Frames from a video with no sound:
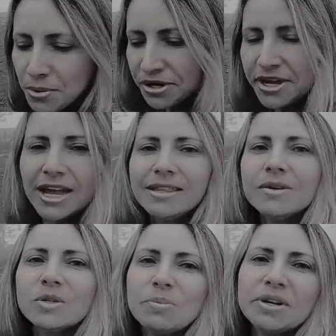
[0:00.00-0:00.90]
Porque a
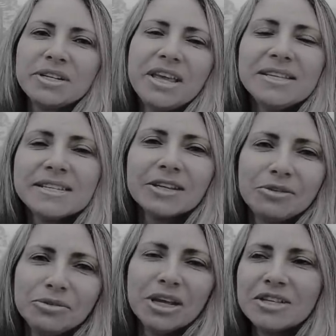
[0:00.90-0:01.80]
Deus pertence a
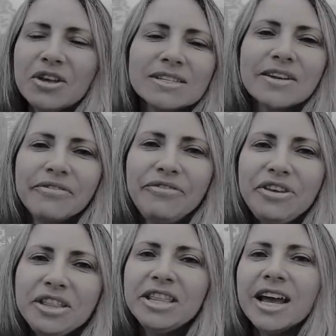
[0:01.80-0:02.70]
tudo, a nossa
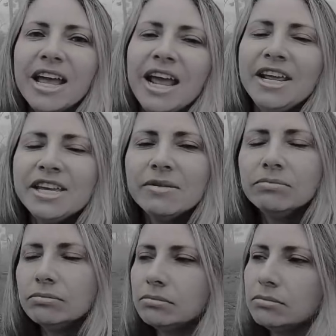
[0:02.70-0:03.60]
vida e que